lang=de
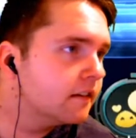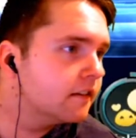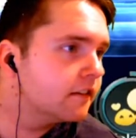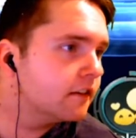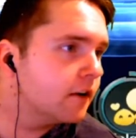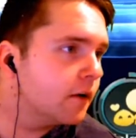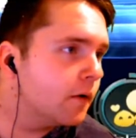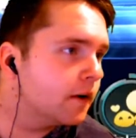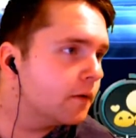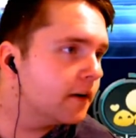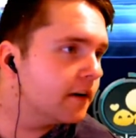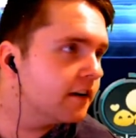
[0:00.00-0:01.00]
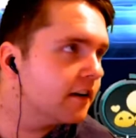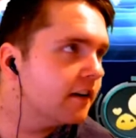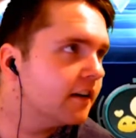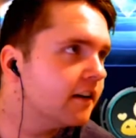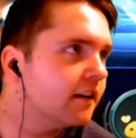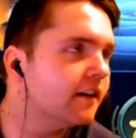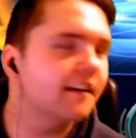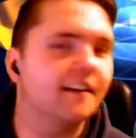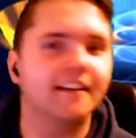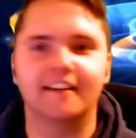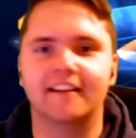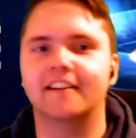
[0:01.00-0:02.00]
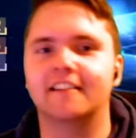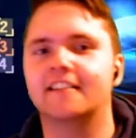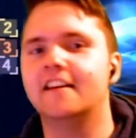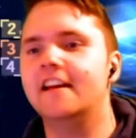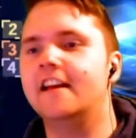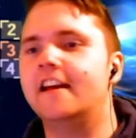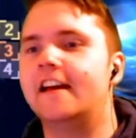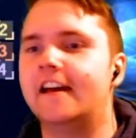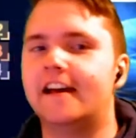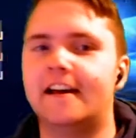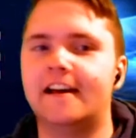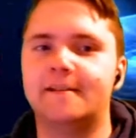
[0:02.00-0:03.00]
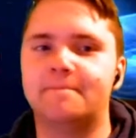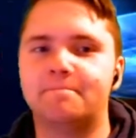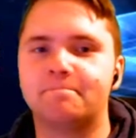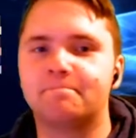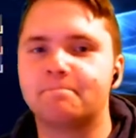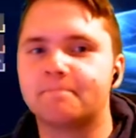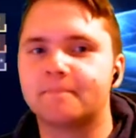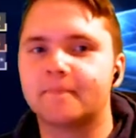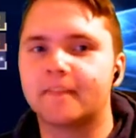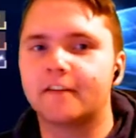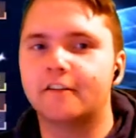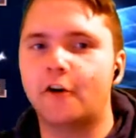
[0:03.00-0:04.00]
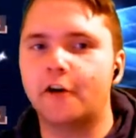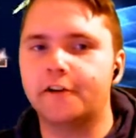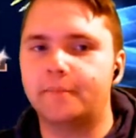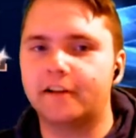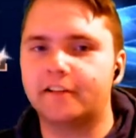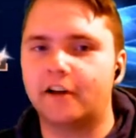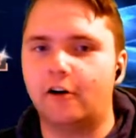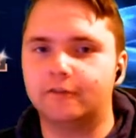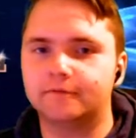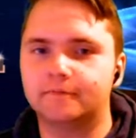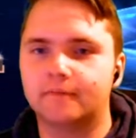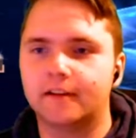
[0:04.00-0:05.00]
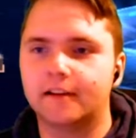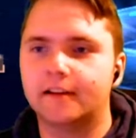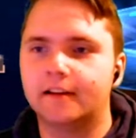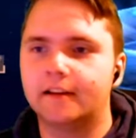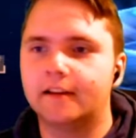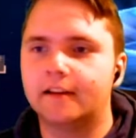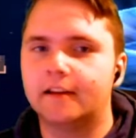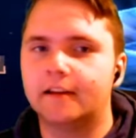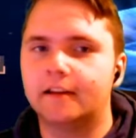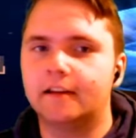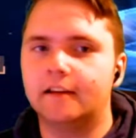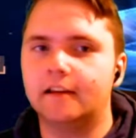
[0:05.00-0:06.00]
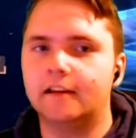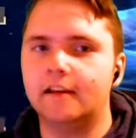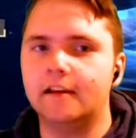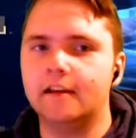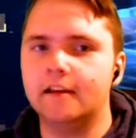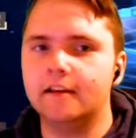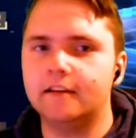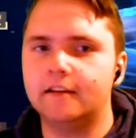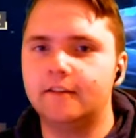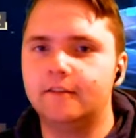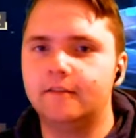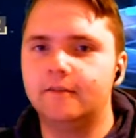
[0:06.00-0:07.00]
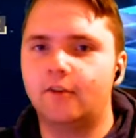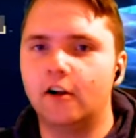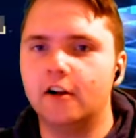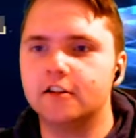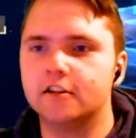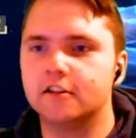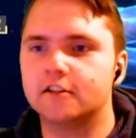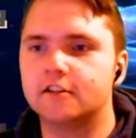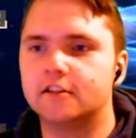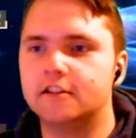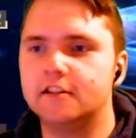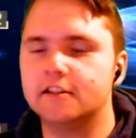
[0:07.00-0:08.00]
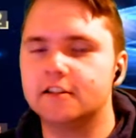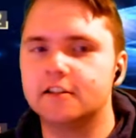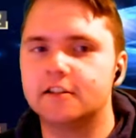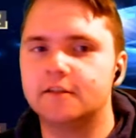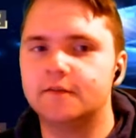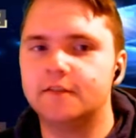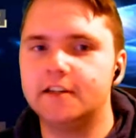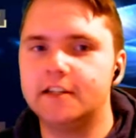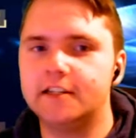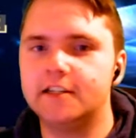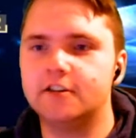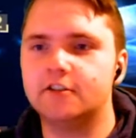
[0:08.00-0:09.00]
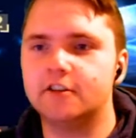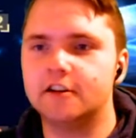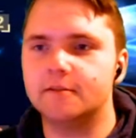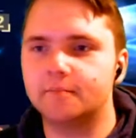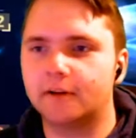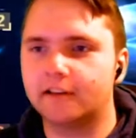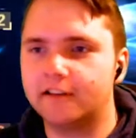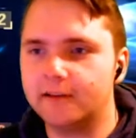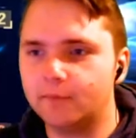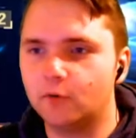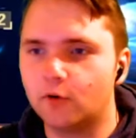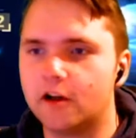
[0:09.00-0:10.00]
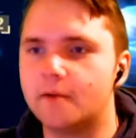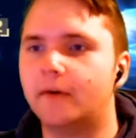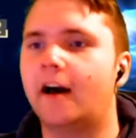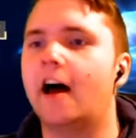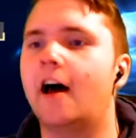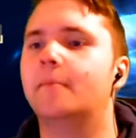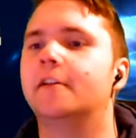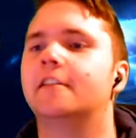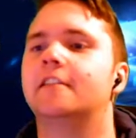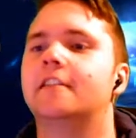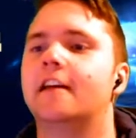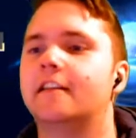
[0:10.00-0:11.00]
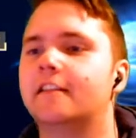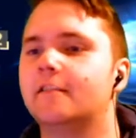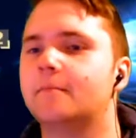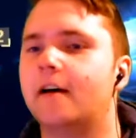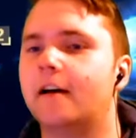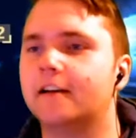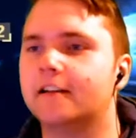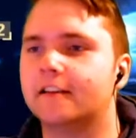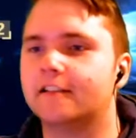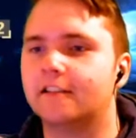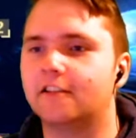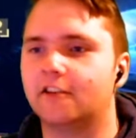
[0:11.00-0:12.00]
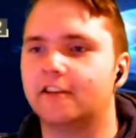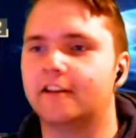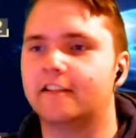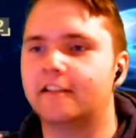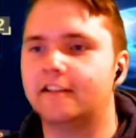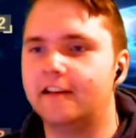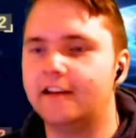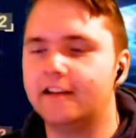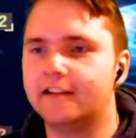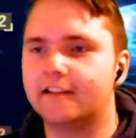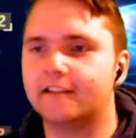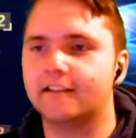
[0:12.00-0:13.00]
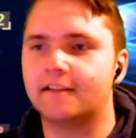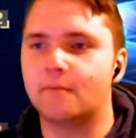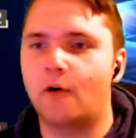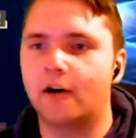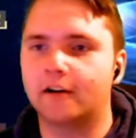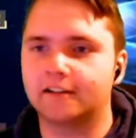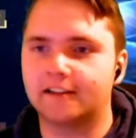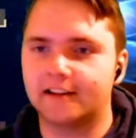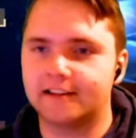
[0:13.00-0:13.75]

Sorry 101. Ja, nice. Ähm, Freunde, passt auf. Ich wollte dieses Video im Prinzip nur im Rahmen dessen machen, dass ich euch erzähle, dass ich morgen dann